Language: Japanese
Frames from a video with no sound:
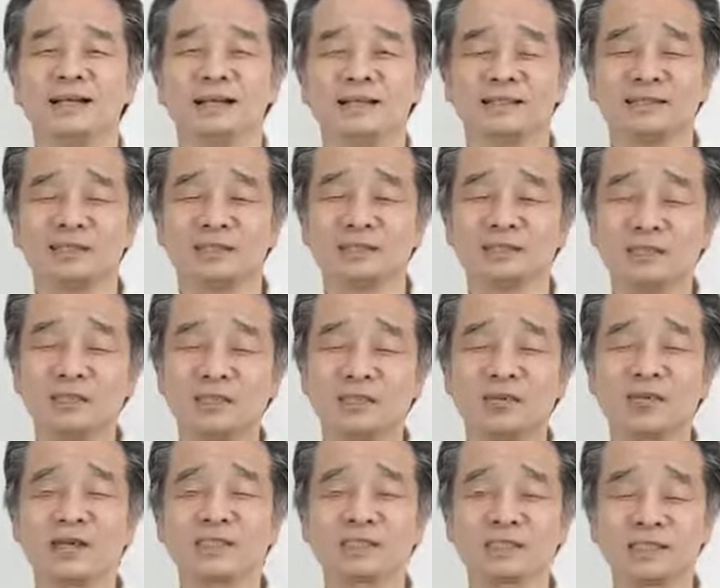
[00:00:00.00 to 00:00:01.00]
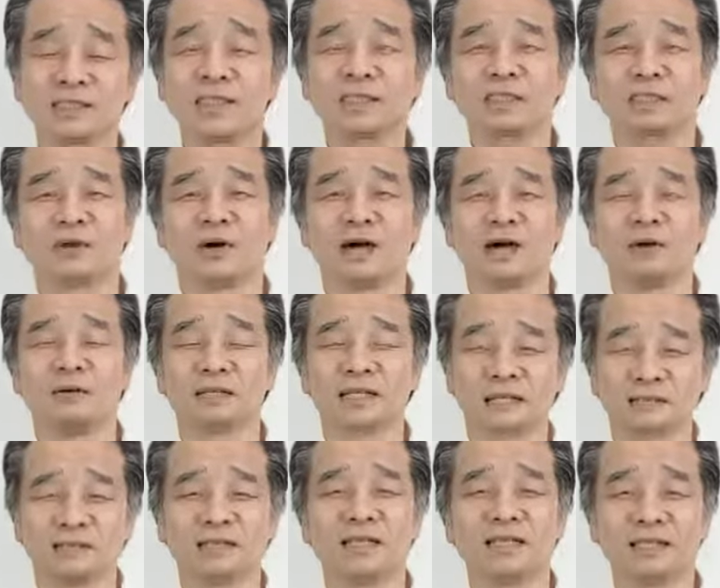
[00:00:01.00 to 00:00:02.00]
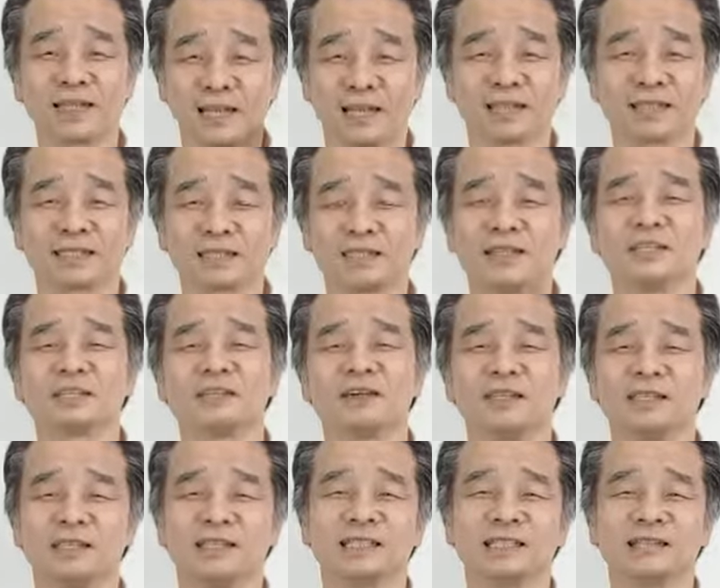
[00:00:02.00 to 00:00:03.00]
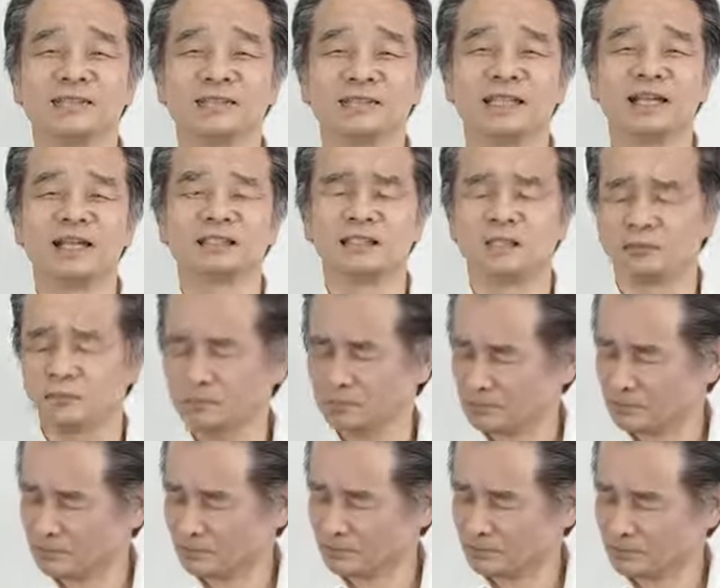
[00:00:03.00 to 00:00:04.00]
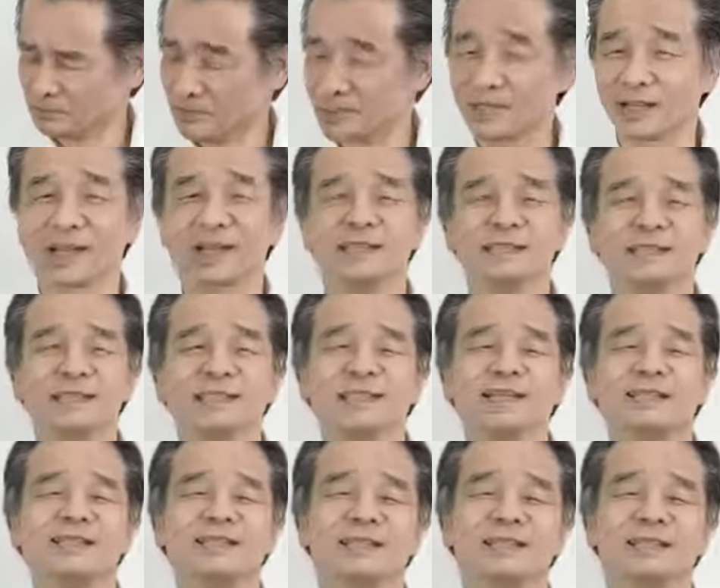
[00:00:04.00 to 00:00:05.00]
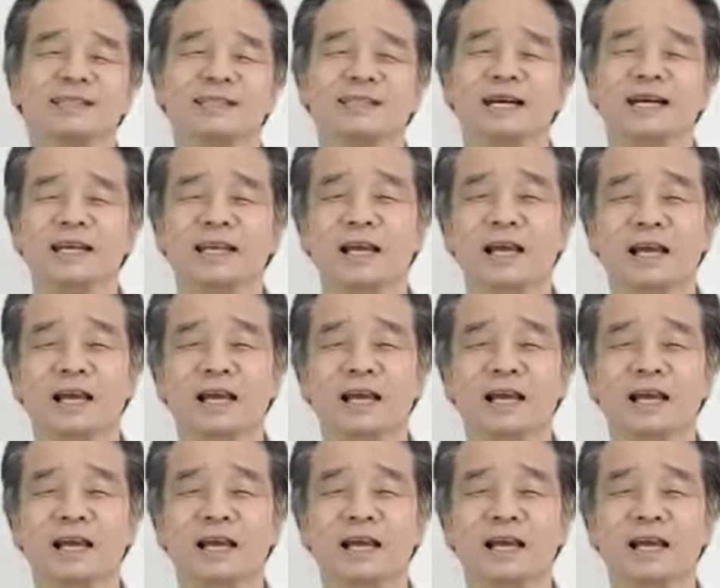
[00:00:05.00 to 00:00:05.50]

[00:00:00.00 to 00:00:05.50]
その匂いが好きな人は私みたいにタラが好きな人はいいんですけど嫌いな人はうーんって感じになっちゃうぐらい、